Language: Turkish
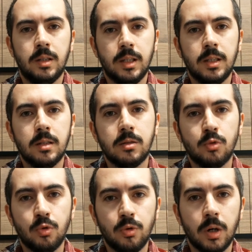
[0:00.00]
gittiğiniz
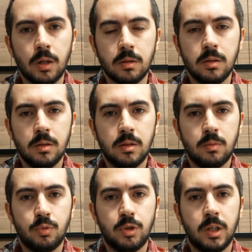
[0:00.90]
ürünü aldınız.
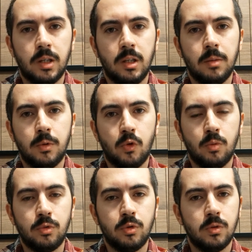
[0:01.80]
Bu şekilde bir
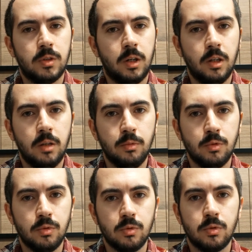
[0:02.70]
komisyon
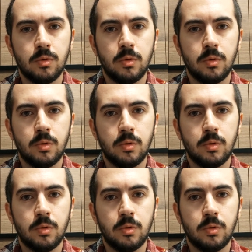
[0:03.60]
sağlayamıyorsunuz.